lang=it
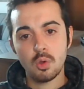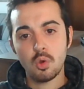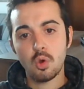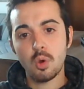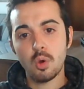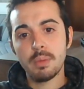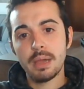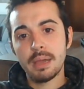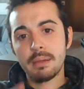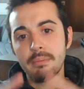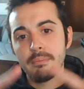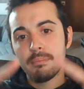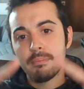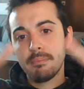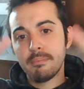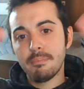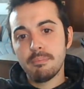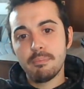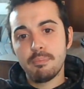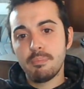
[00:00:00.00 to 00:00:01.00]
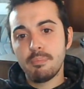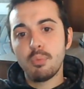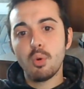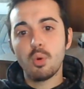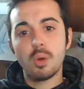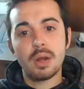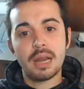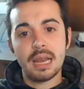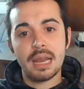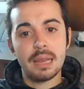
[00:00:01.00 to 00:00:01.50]
come
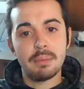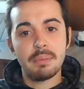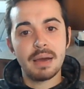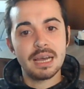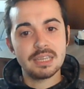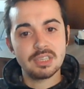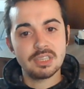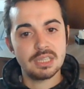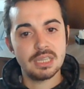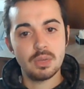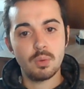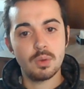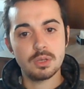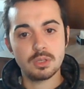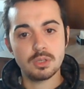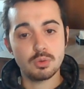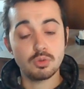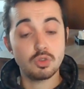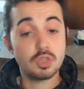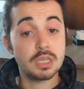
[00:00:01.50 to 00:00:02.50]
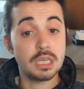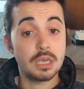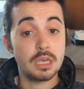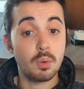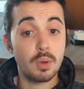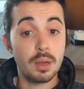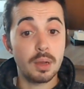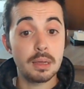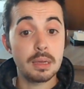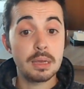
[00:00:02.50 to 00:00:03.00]
porre le basi di questo
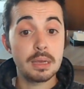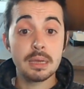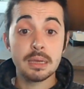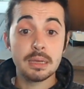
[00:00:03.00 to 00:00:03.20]
sequel,